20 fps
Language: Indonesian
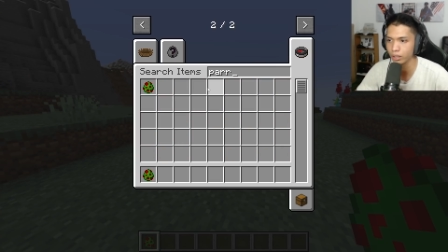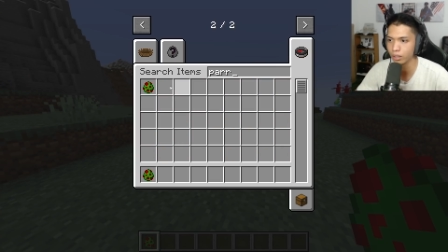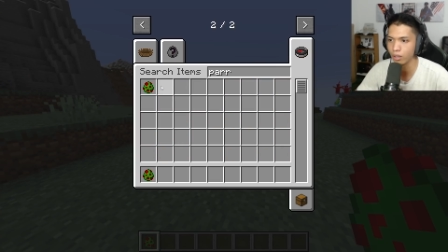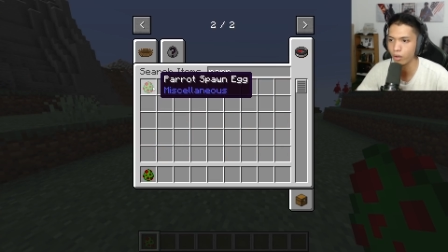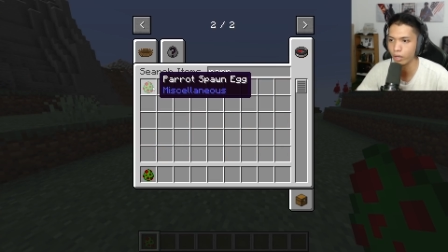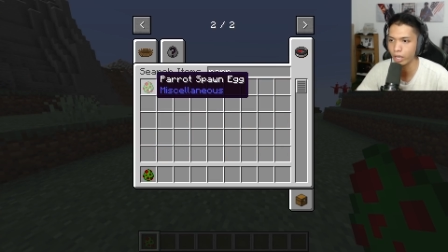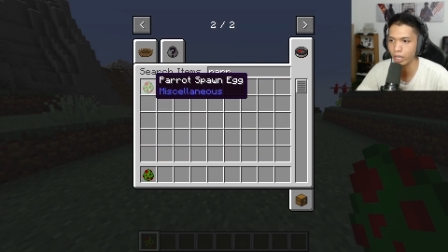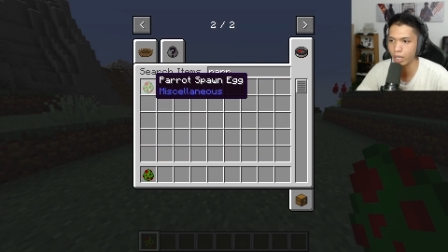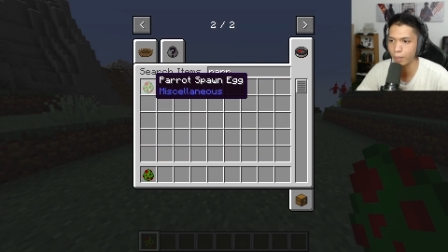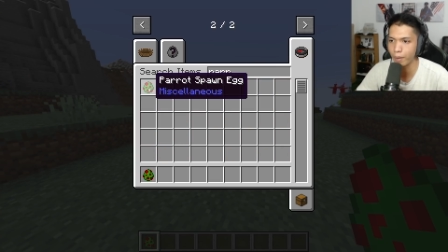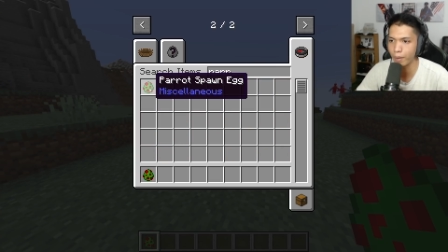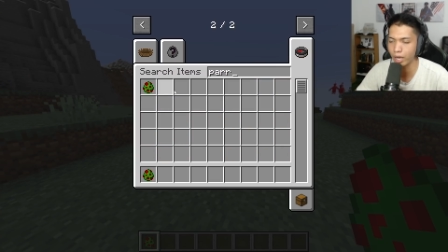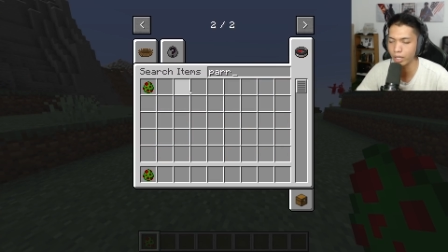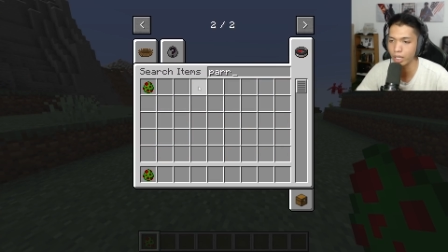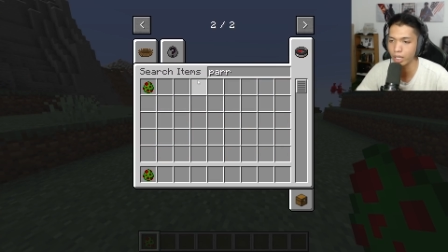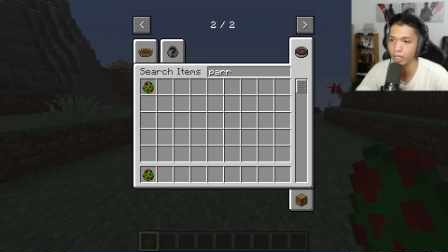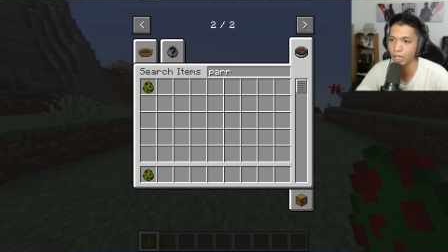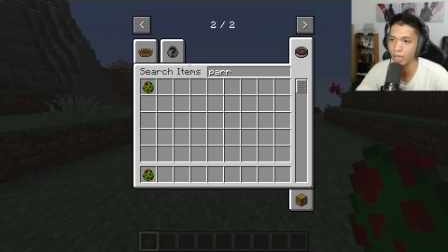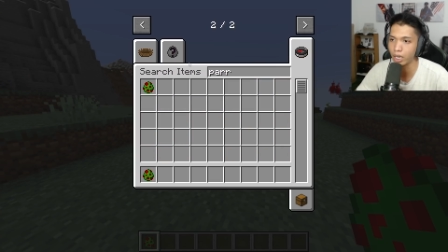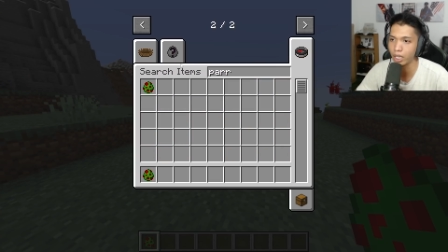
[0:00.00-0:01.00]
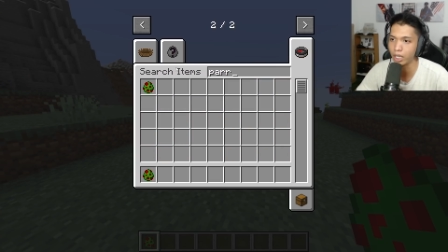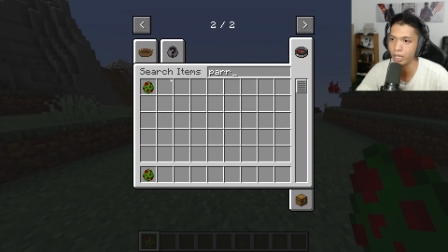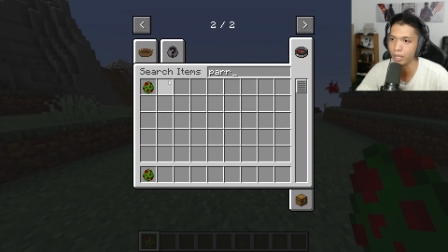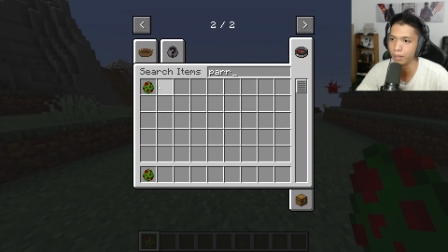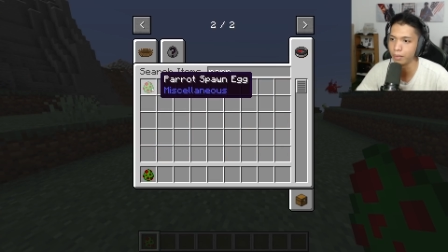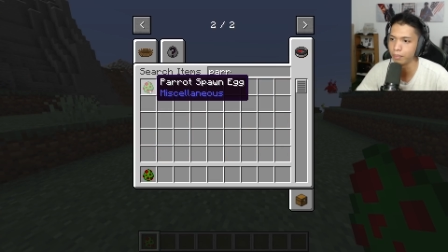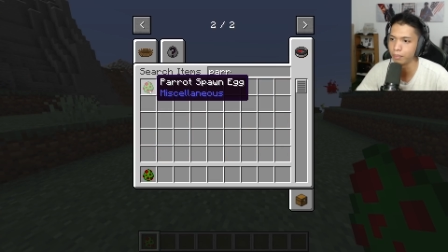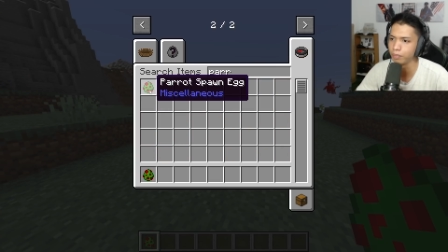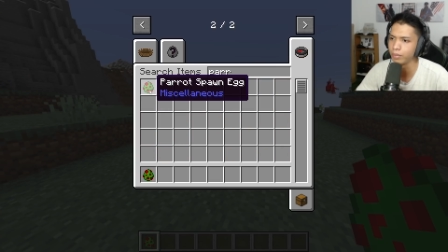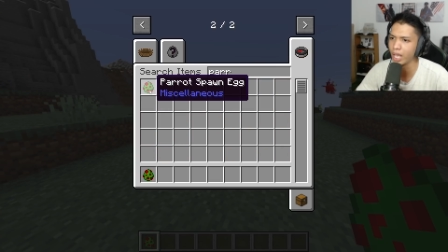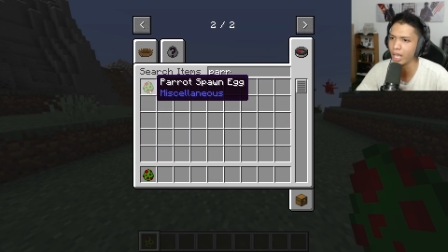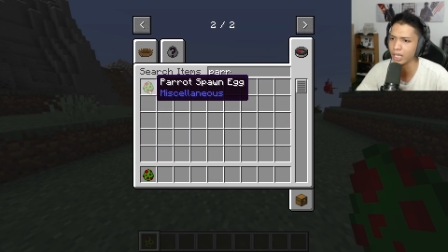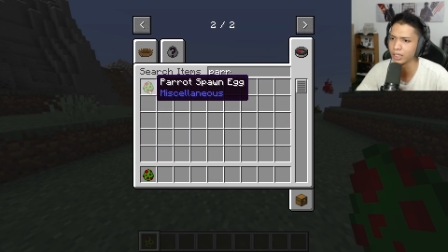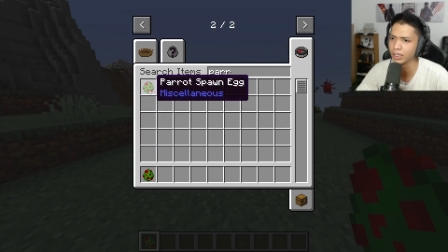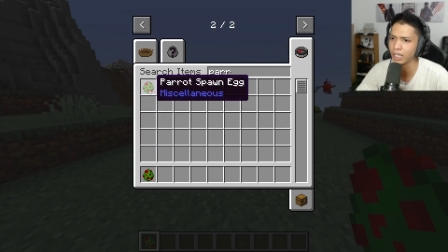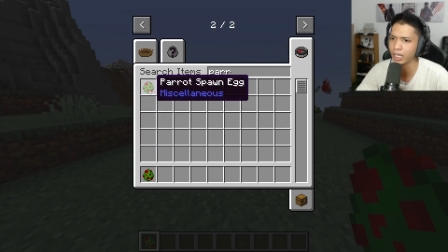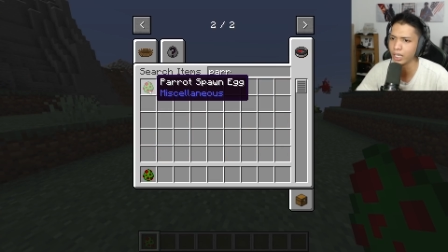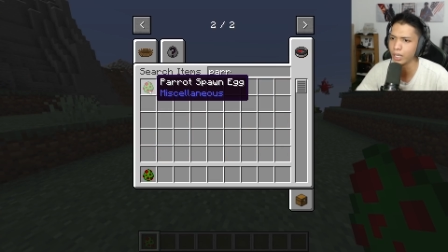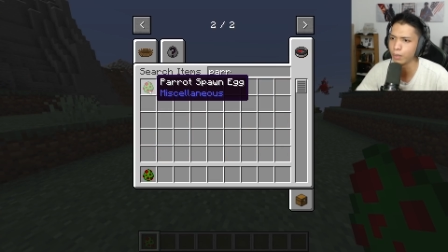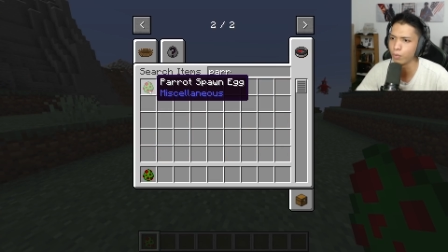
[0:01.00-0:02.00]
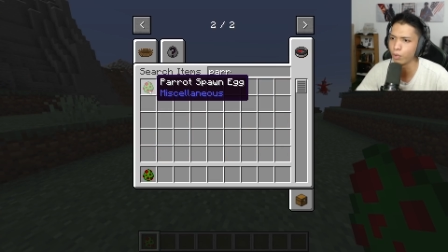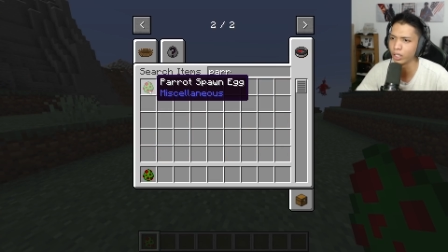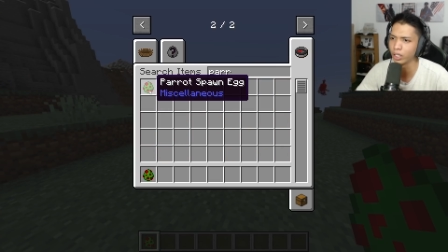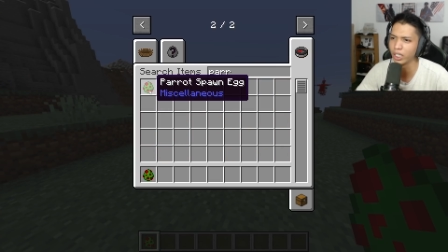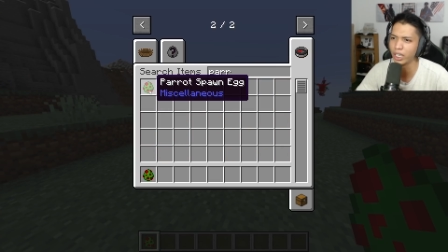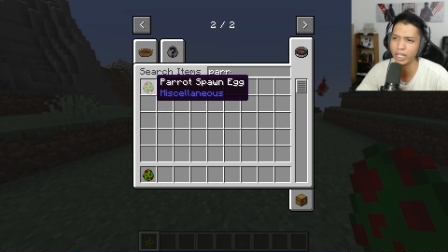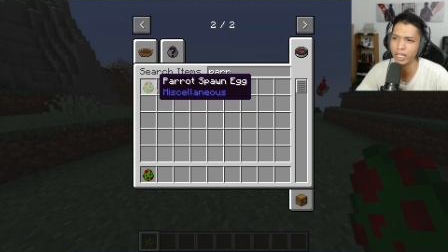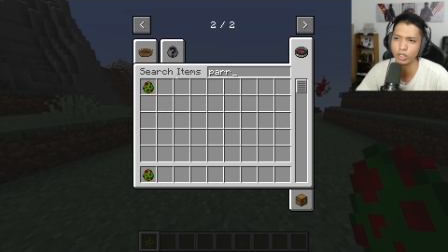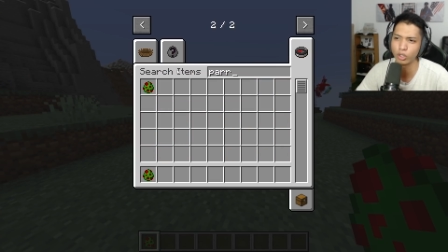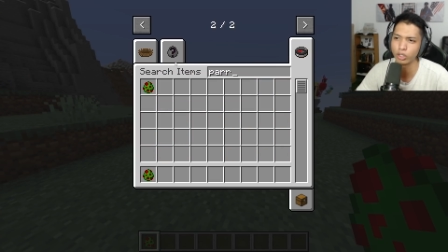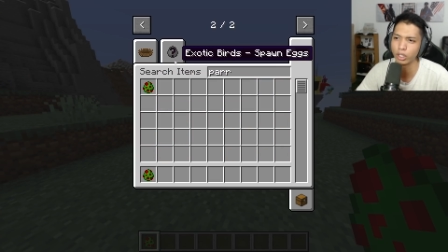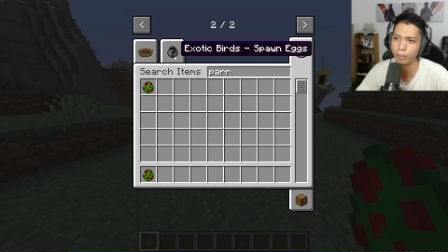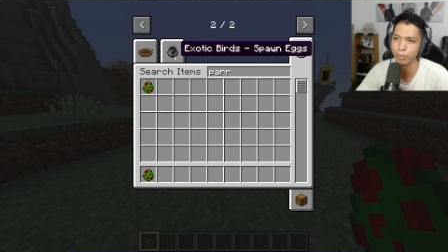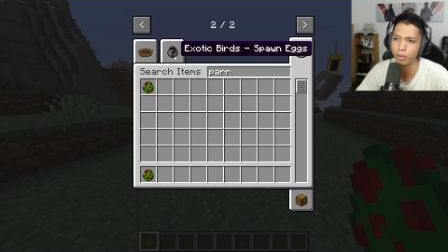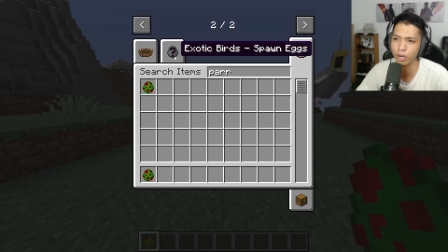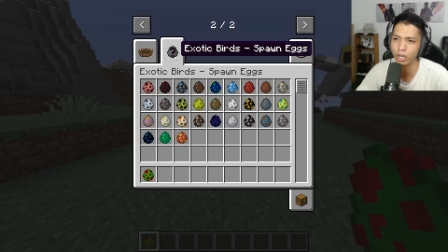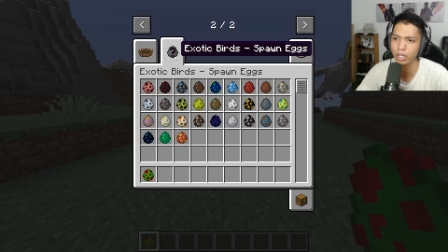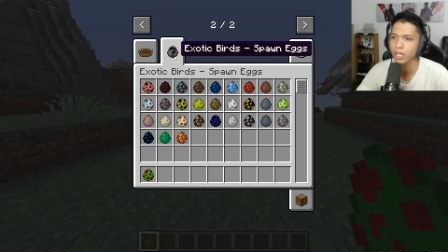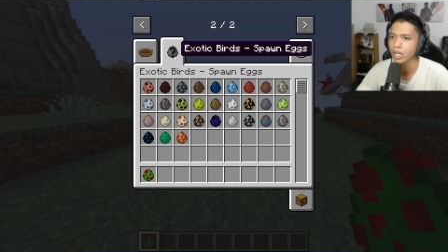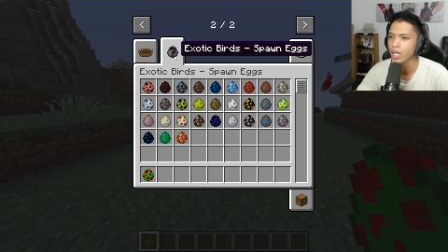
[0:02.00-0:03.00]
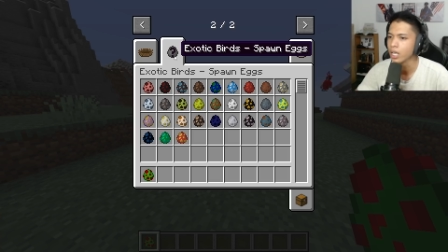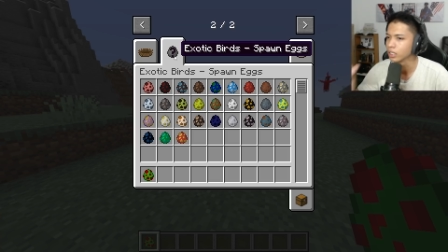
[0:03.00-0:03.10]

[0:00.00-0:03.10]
Oke, ini parrot yang dari biasa ya, bukan dari Exotic Bird.